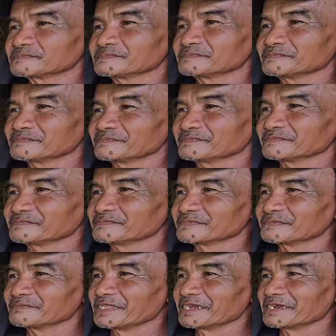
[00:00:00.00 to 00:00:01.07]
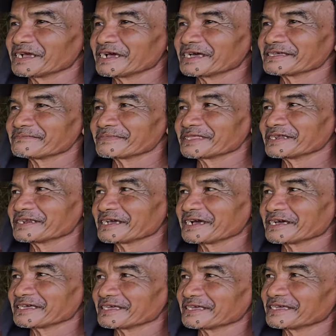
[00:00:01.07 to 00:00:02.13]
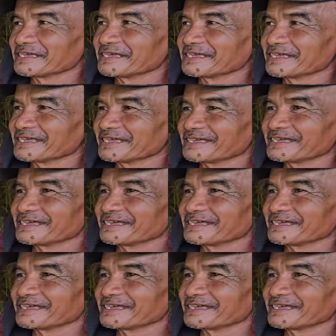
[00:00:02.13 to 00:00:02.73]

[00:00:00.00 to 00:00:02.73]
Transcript: มันติดง่ายหรือว่าไงง่ายเป็นง่ายครับผม